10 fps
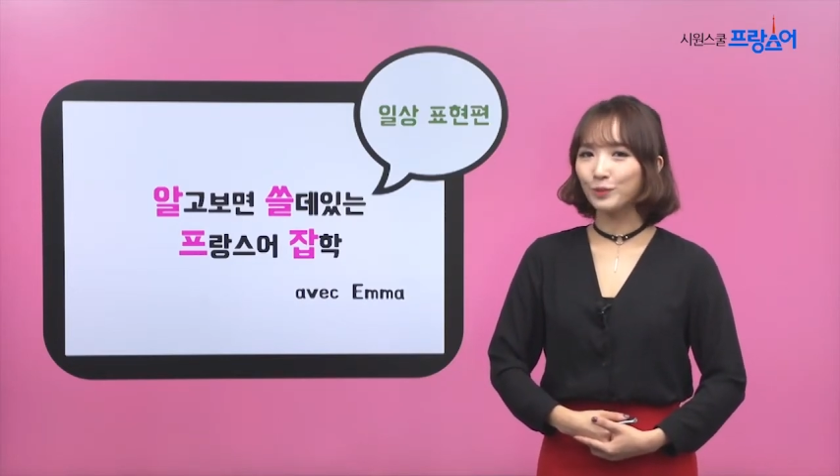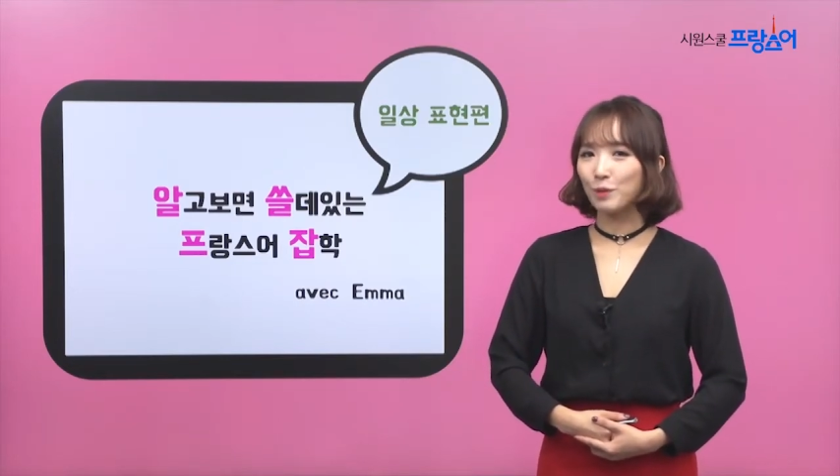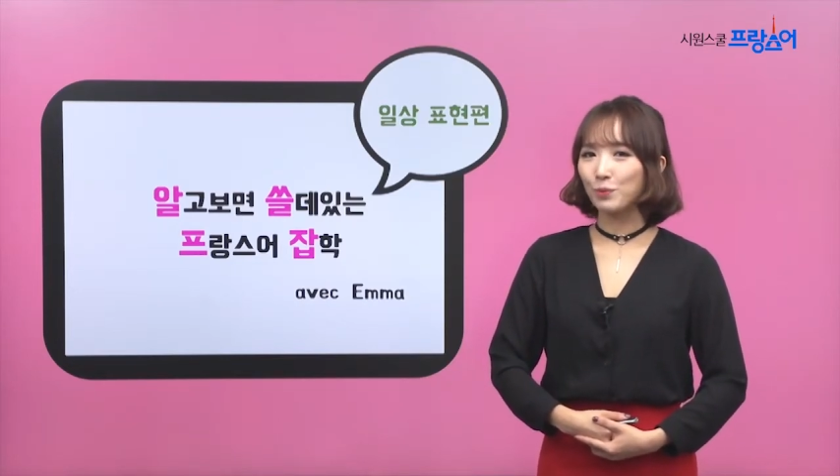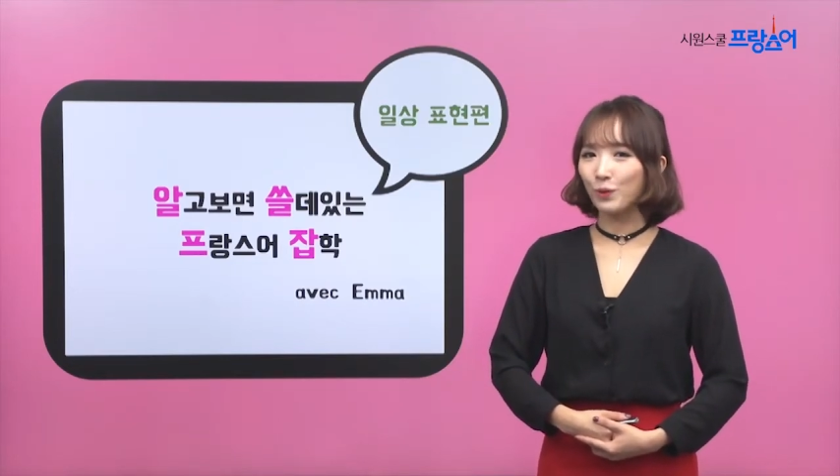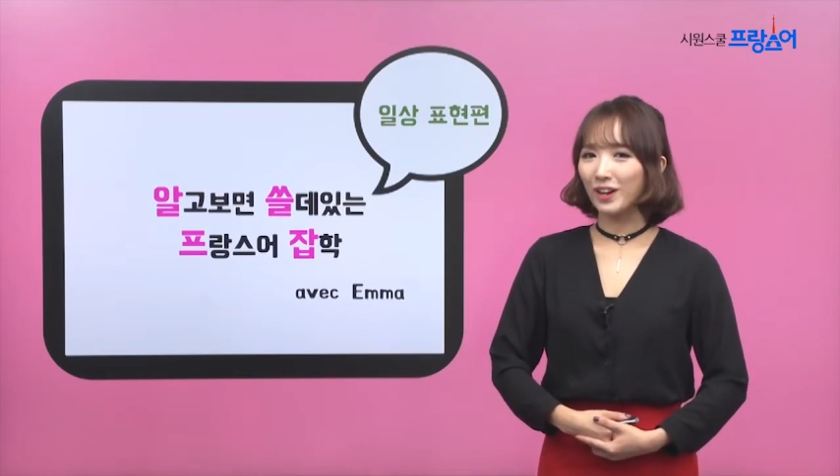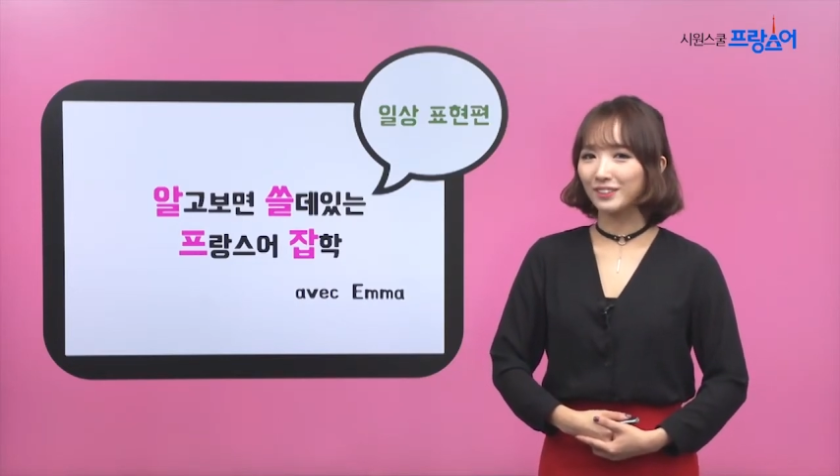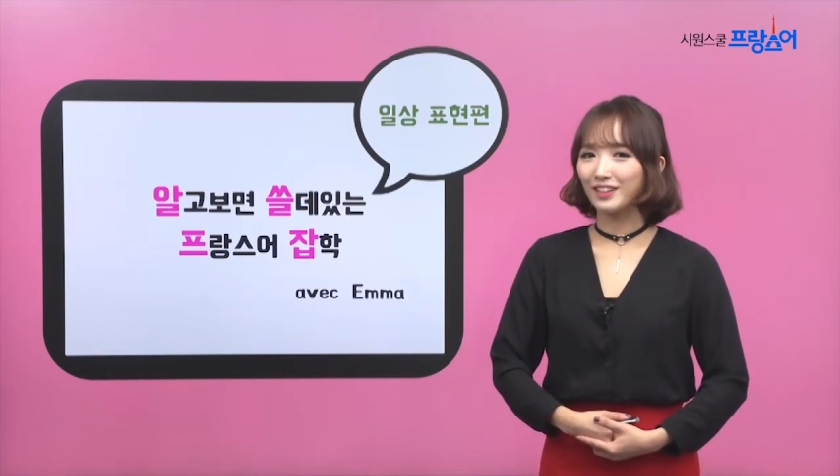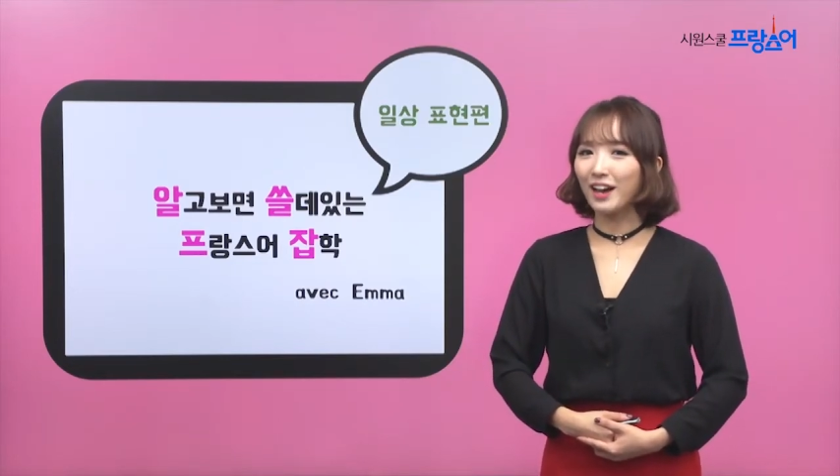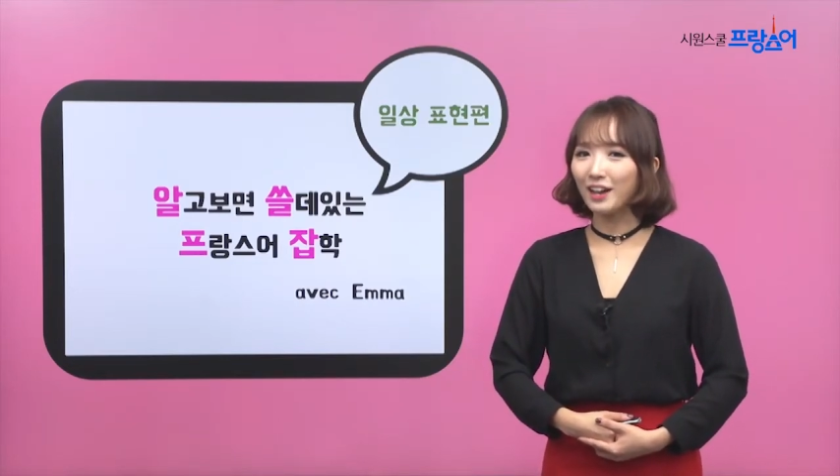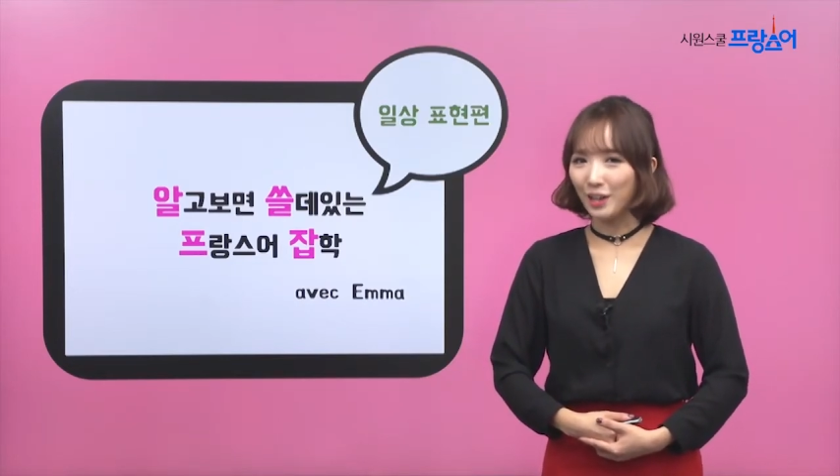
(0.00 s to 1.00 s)
대표
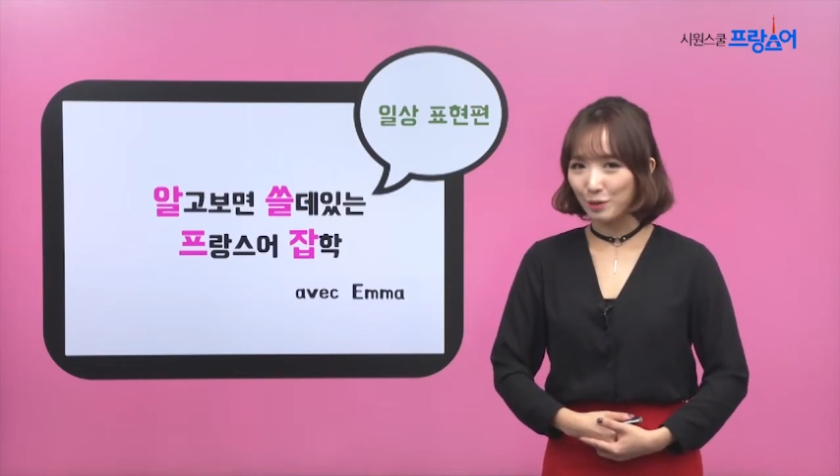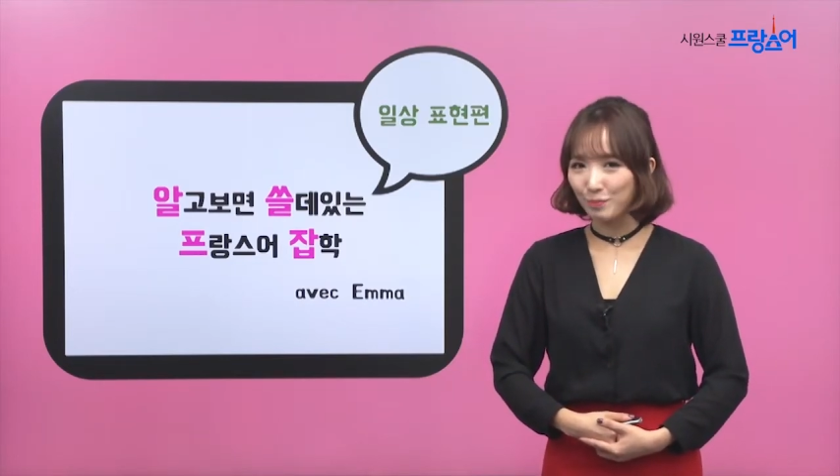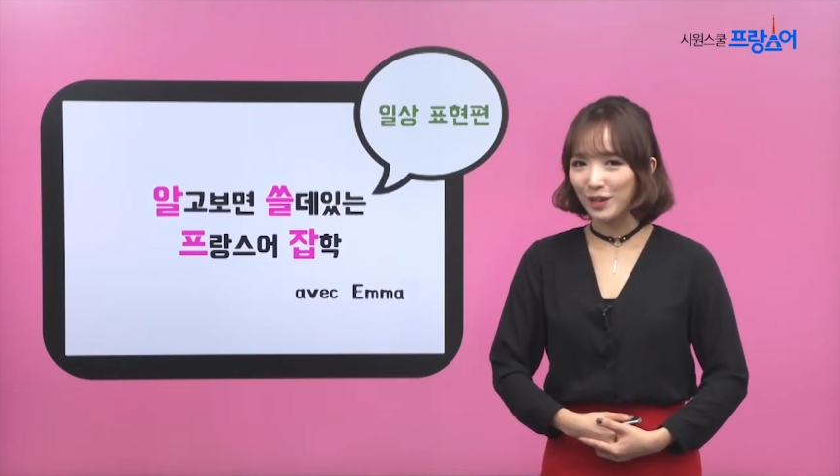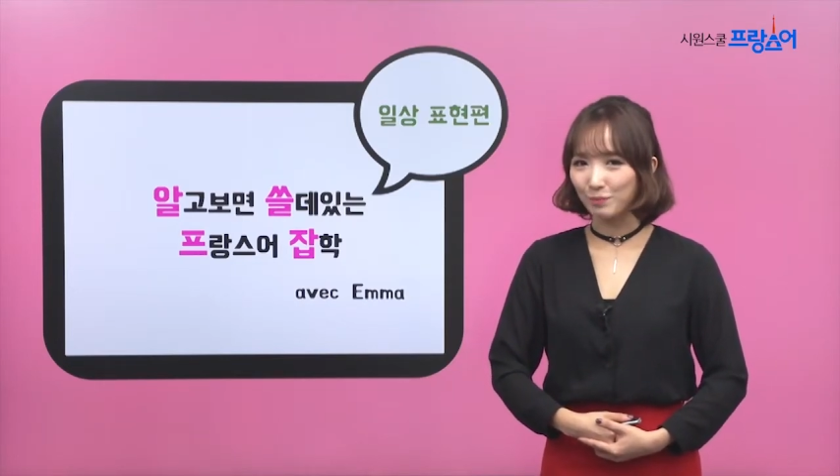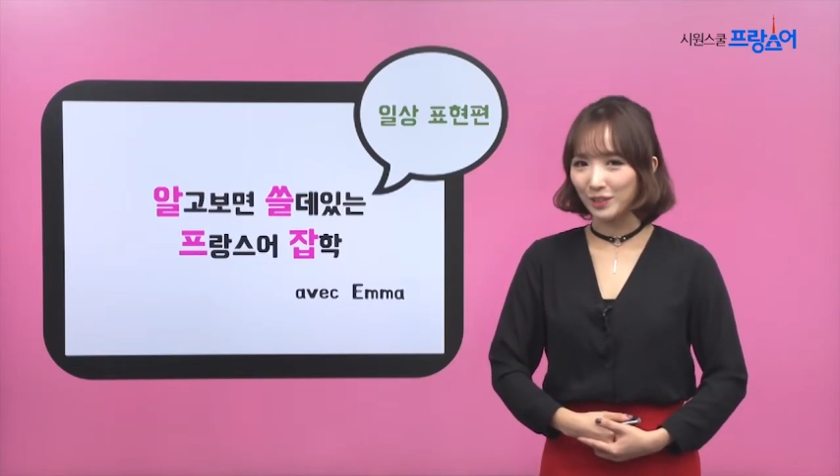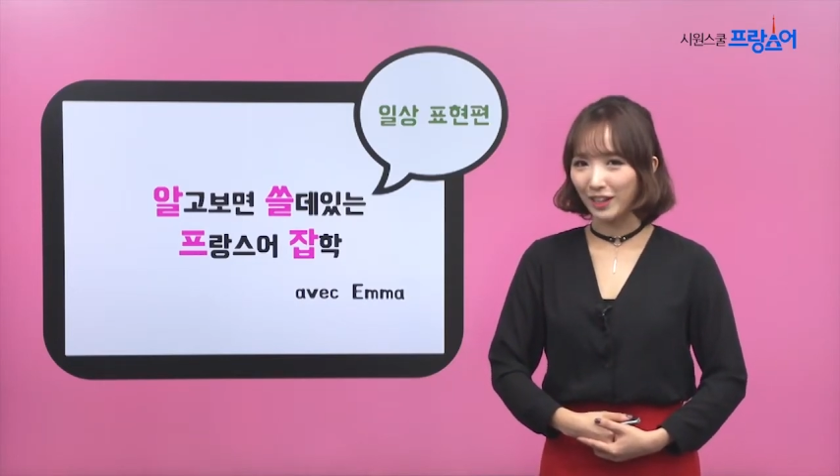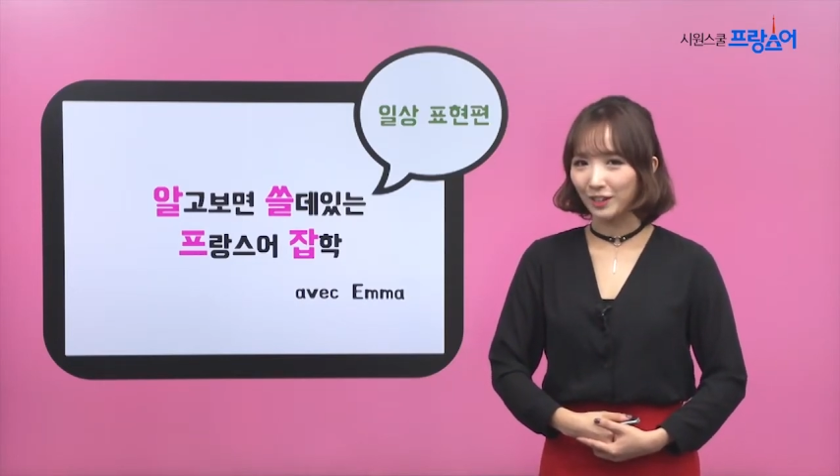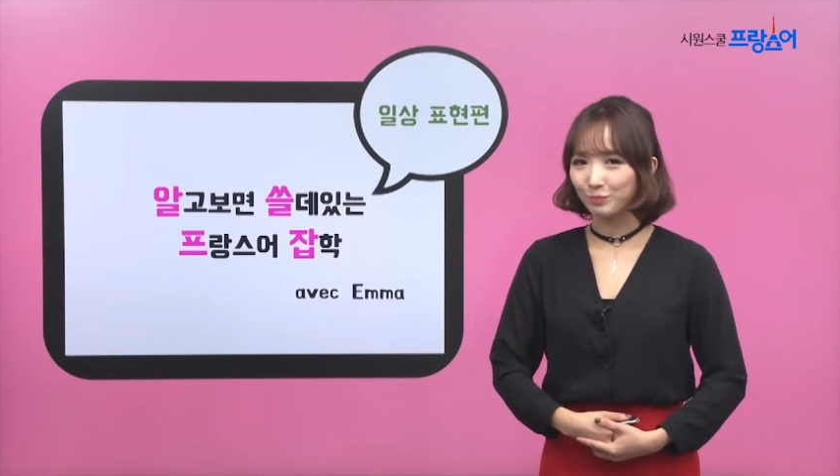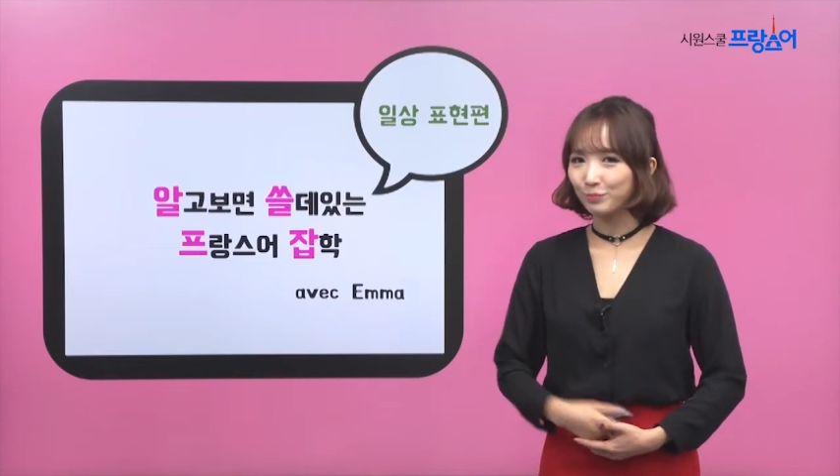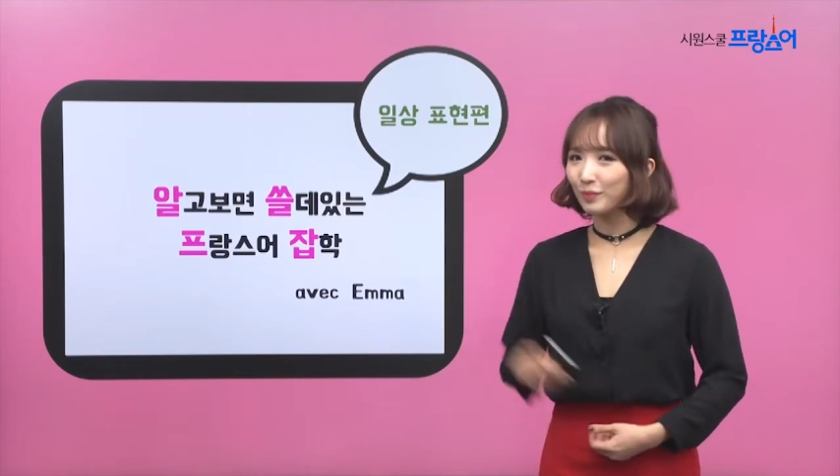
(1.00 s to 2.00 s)
강사 엠마입니다.